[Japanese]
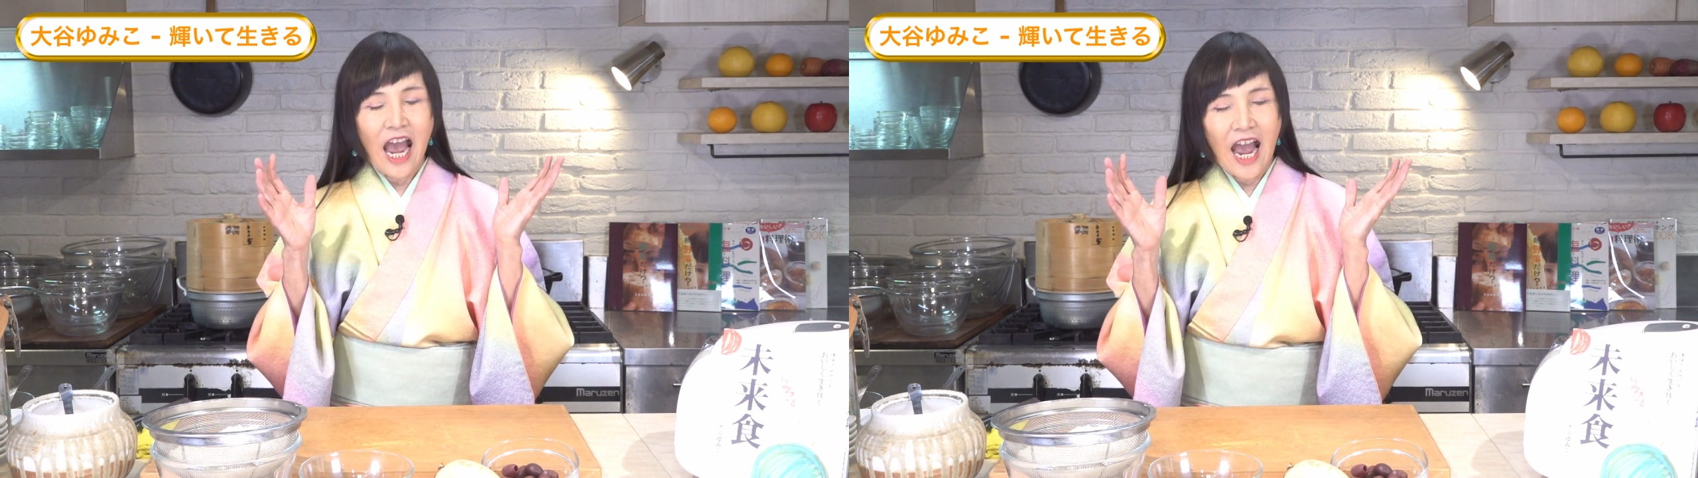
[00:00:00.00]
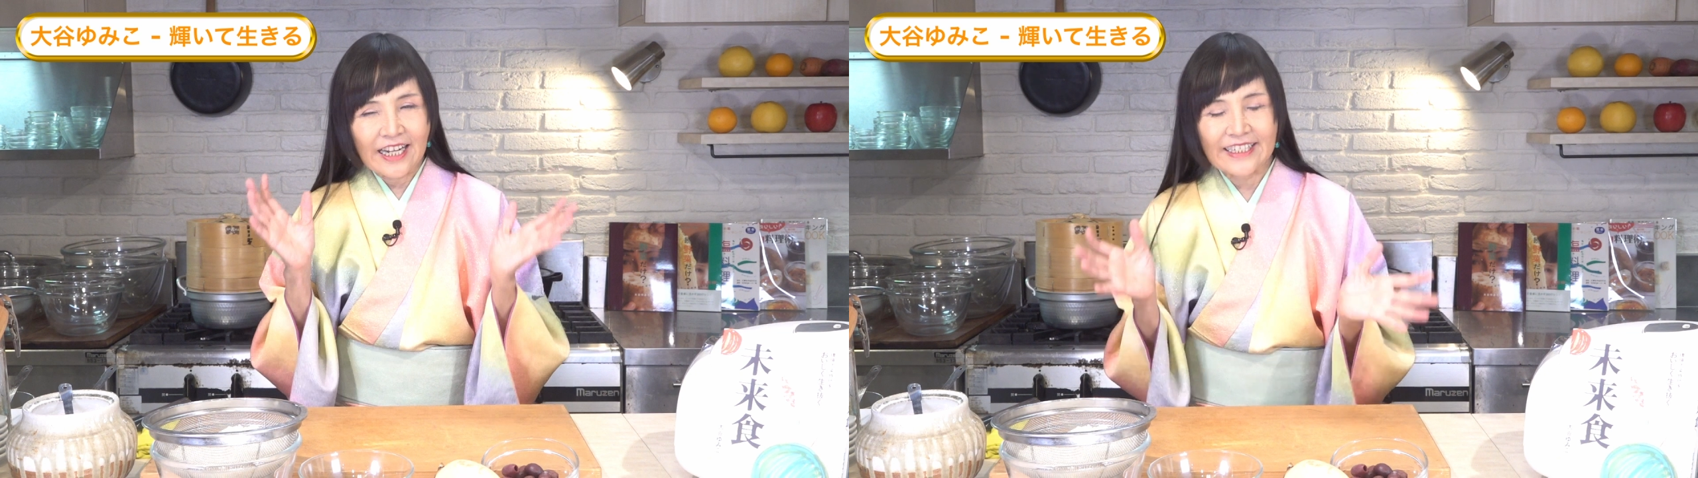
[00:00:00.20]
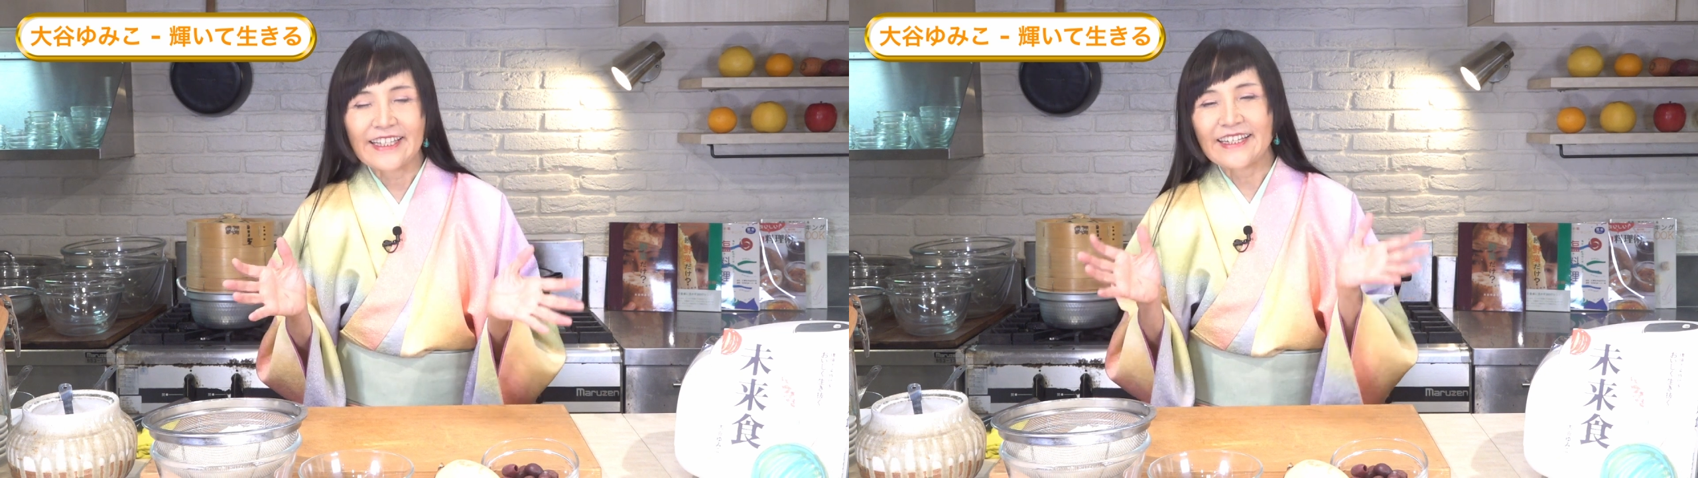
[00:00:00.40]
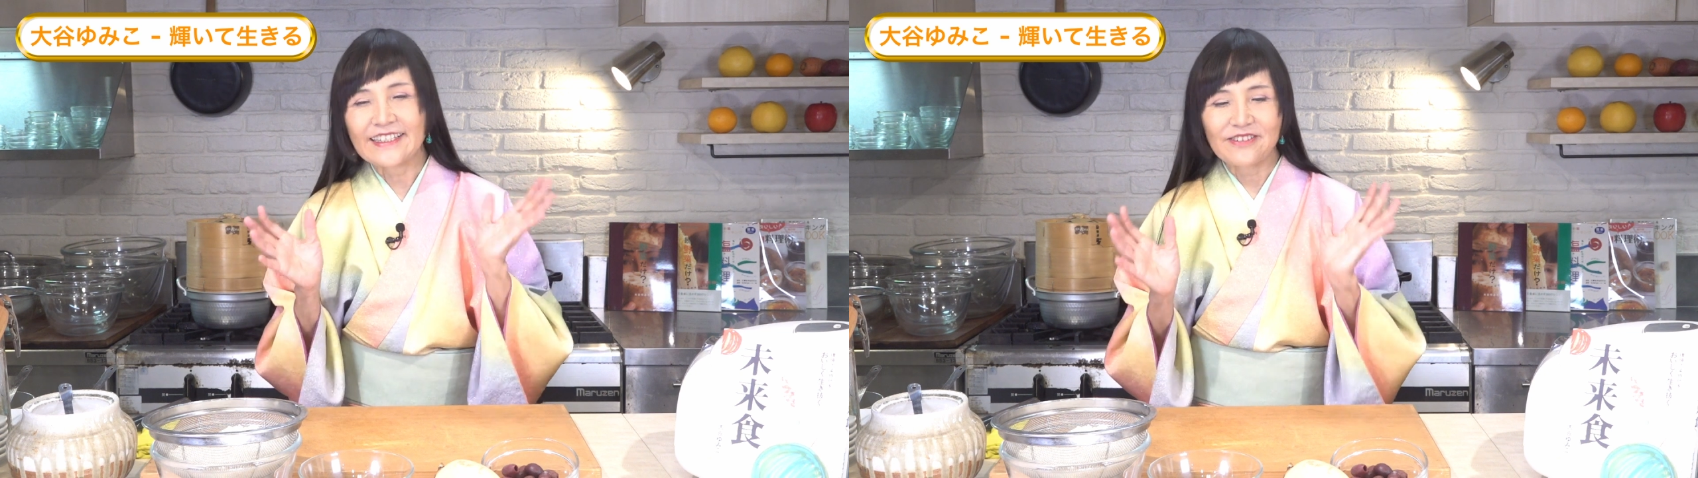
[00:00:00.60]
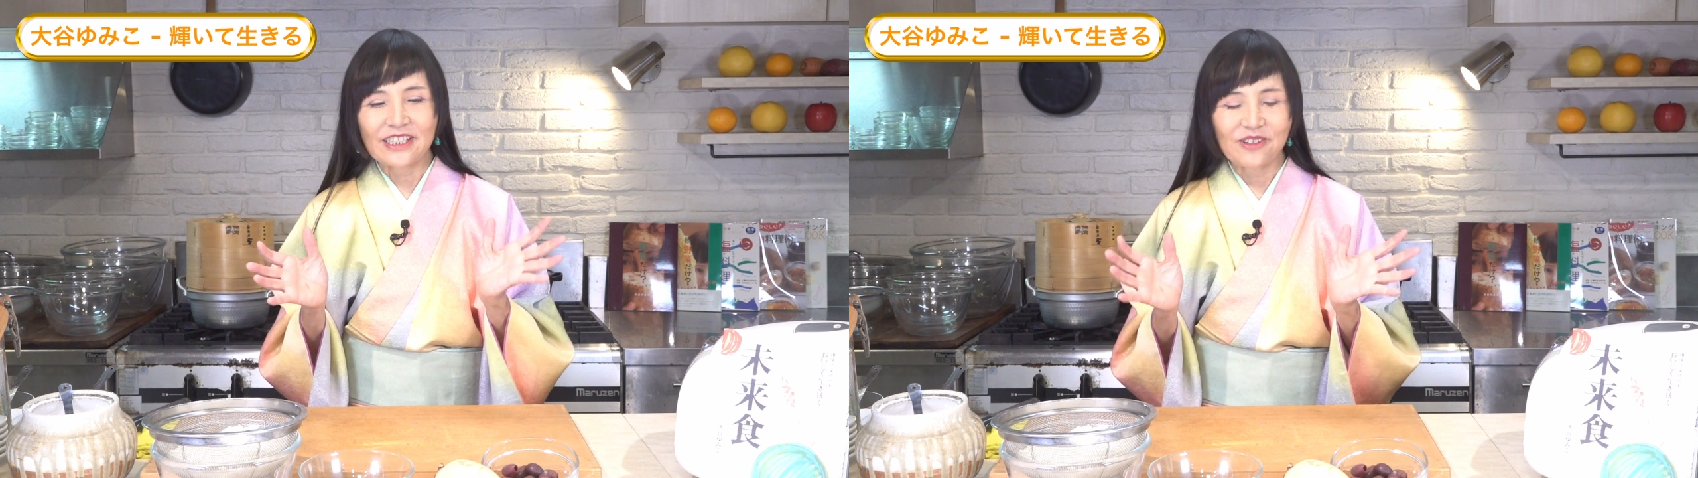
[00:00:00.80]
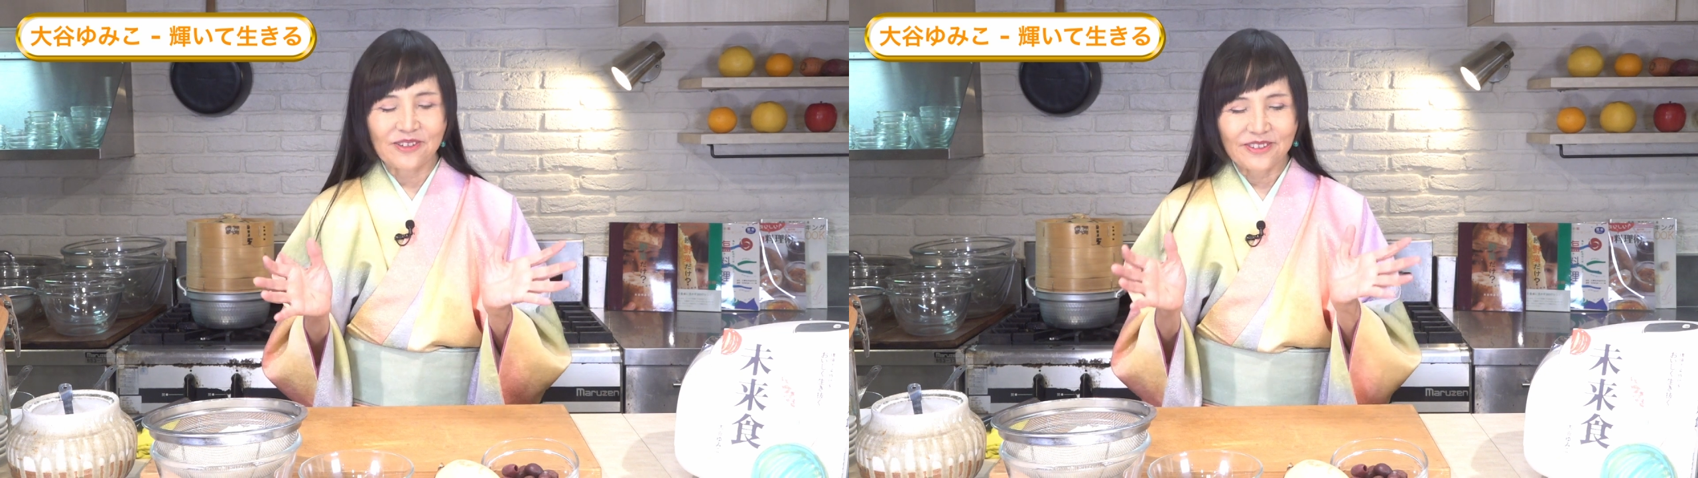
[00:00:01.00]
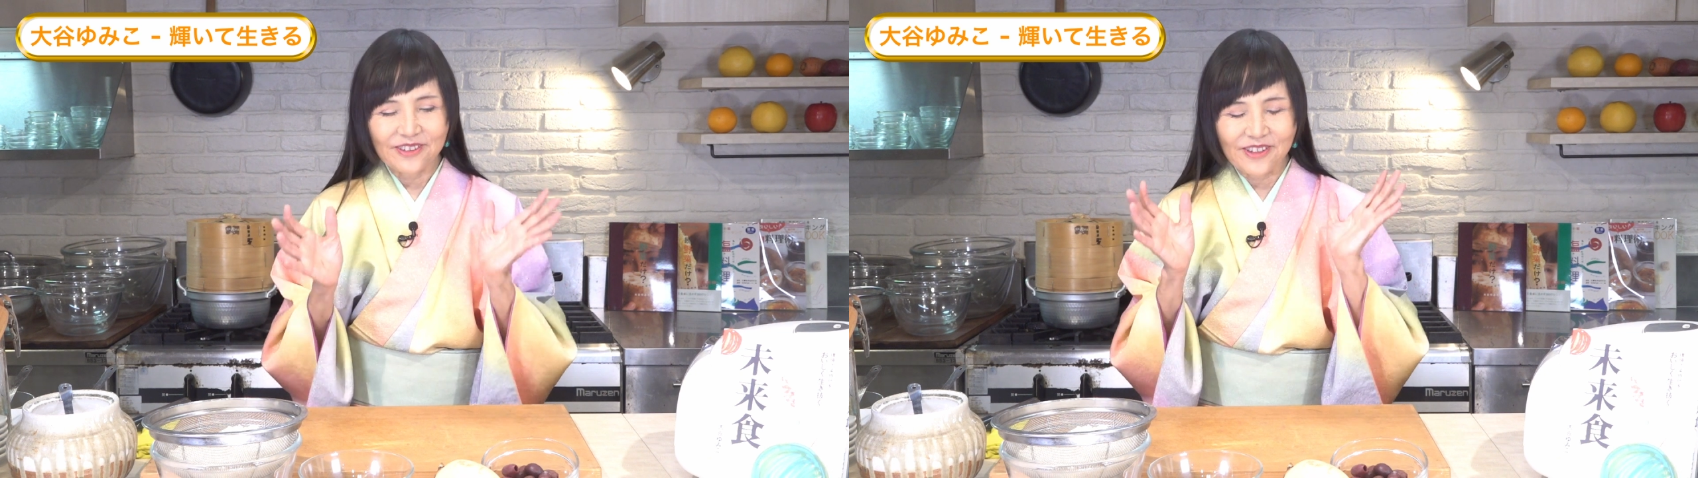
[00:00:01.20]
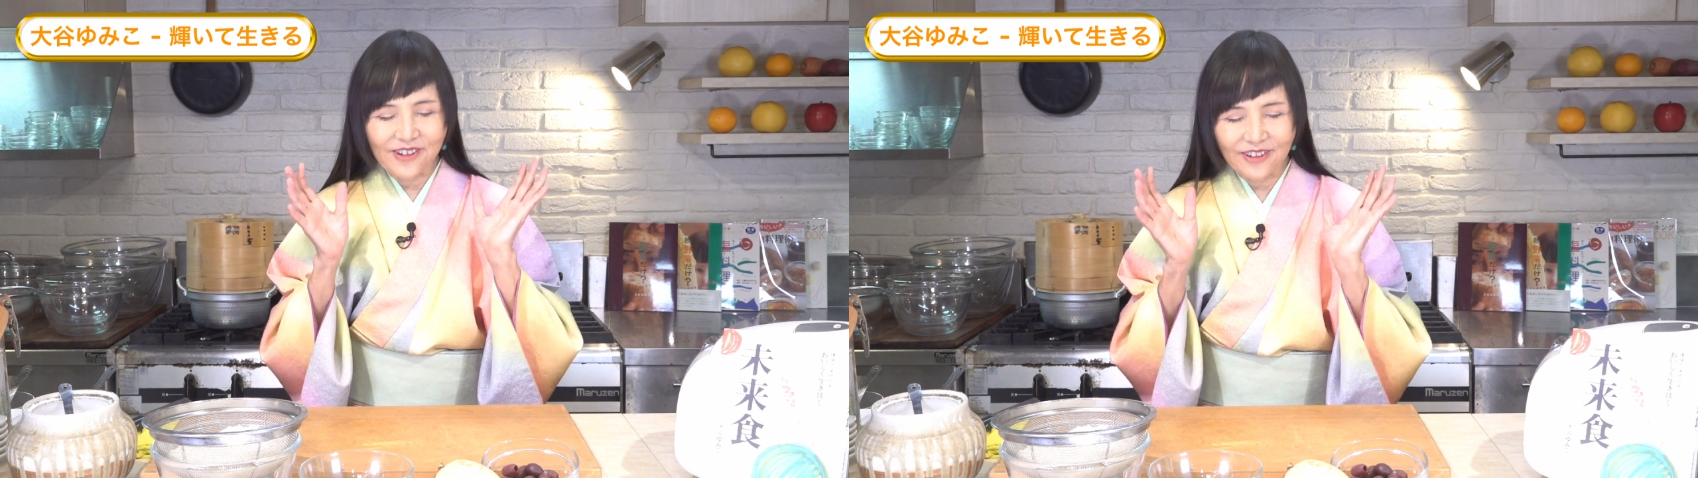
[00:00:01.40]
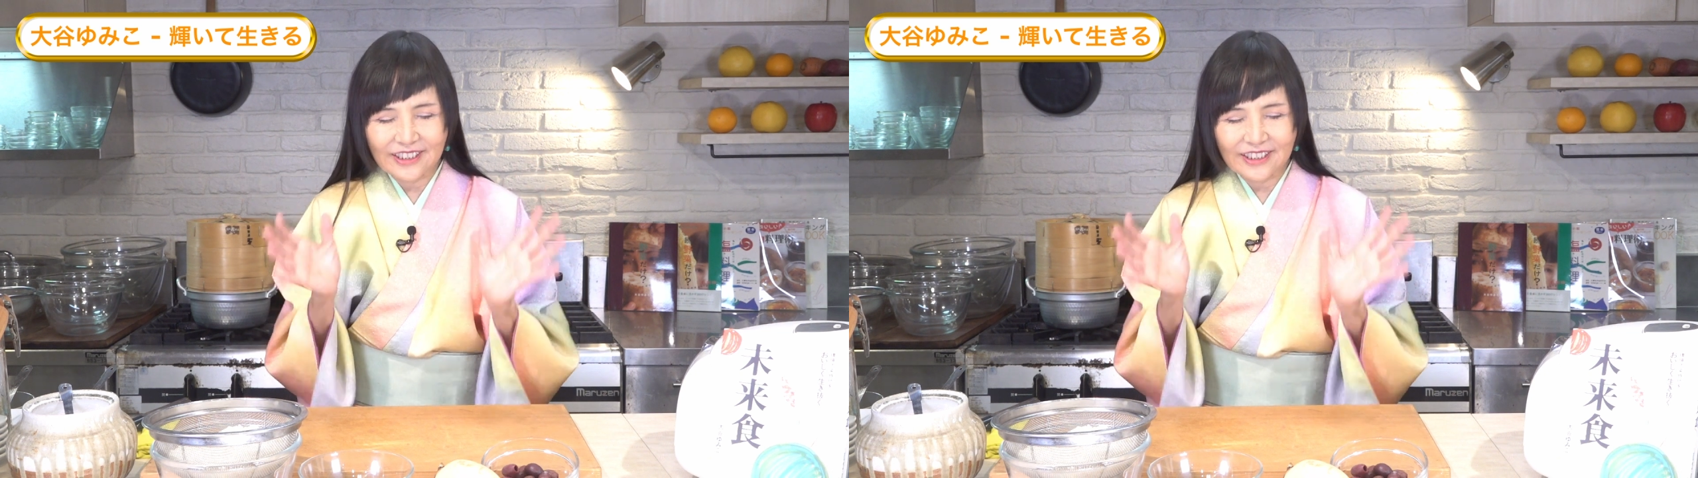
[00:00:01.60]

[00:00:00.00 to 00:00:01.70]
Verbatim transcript: 秋ならではの美